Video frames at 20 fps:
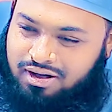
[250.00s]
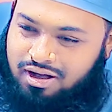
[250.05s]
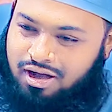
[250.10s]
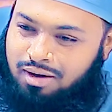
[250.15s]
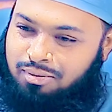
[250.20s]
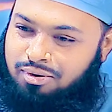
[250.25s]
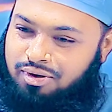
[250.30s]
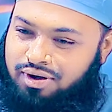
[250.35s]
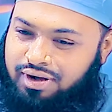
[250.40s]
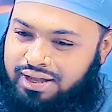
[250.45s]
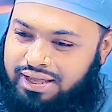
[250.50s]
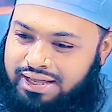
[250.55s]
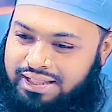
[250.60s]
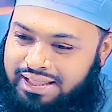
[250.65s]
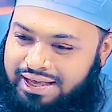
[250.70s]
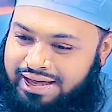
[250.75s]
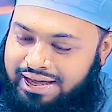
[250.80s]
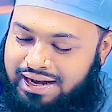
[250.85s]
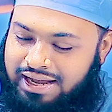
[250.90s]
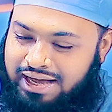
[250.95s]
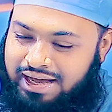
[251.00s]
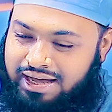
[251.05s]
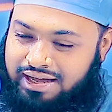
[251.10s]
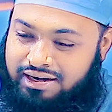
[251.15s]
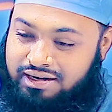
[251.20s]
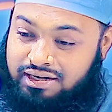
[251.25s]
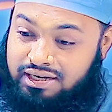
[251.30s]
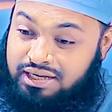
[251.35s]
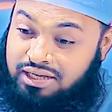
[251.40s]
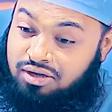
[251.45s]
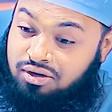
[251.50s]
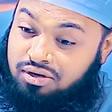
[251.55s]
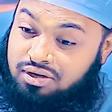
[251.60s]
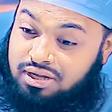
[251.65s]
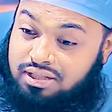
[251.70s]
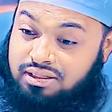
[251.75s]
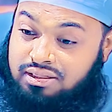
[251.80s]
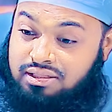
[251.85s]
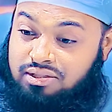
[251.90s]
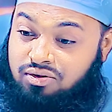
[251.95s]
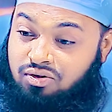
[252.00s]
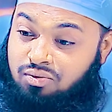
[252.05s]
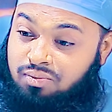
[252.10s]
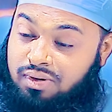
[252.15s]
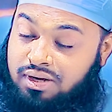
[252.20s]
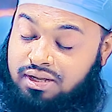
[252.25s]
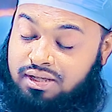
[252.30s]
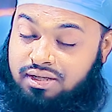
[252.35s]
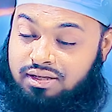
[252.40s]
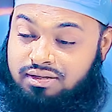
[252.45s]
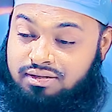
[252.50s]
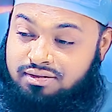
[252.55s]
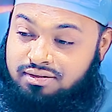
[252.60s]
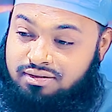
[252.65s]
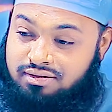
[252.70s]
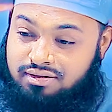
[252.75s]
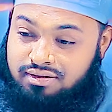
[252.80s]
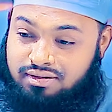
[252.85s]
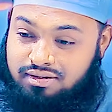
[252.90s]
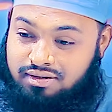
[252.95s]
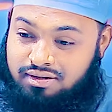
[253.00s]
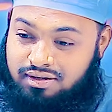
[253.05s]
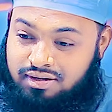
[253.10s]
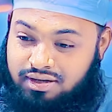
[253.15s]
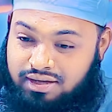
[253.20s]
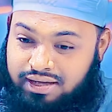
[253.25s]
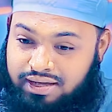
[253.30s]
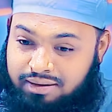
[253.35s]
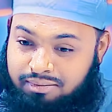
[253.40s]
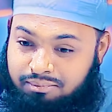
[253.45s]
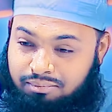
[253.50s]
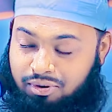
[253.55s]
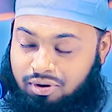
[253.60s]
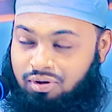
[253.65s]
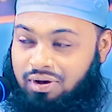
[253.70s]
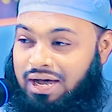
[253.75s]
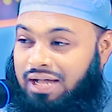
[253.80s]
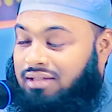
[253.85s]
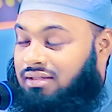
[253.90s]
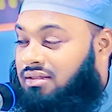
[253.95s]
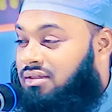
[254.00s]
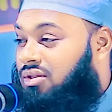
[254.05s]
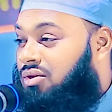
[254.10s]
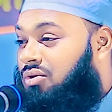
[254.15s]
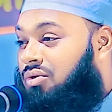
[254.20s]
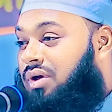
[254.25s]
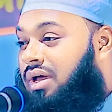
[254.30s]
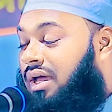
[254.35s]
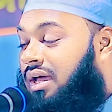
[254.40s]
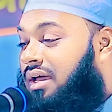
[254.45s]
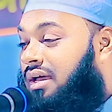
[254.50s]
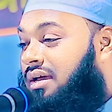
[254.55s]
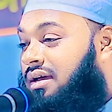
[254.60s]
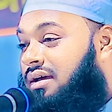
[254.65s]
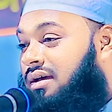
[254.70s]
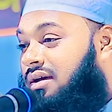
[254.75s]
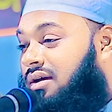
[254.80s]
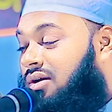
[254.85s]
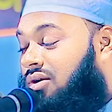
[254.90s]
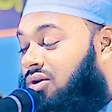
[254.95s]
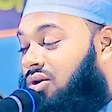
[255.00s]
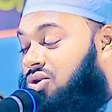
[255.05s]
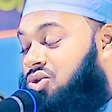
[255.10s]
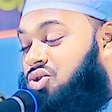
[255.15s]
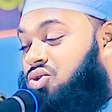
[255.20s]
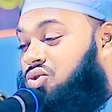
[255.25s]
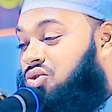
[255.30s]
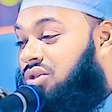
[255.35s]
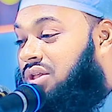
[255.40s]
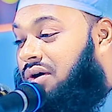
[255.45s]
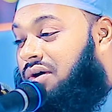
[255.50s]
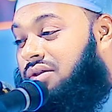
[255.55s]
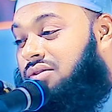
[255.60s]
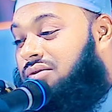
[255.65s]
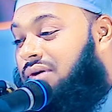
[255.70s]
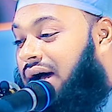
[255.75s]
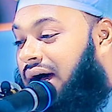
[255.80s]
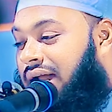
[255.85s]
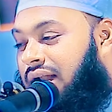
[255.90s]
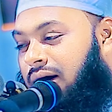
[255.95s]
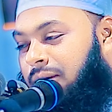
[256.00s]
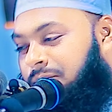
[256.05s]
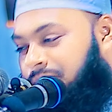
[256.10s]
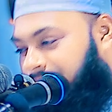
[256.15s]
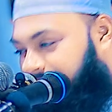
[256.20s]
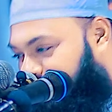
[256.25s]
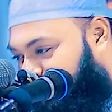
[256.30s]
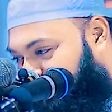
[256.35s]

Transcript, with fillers: খবর নিয়ে দেখে না নিকট আত্মীয়র বাড়ি বড় আত্মীয়কে কষ্ট দেওয়া তো হারাম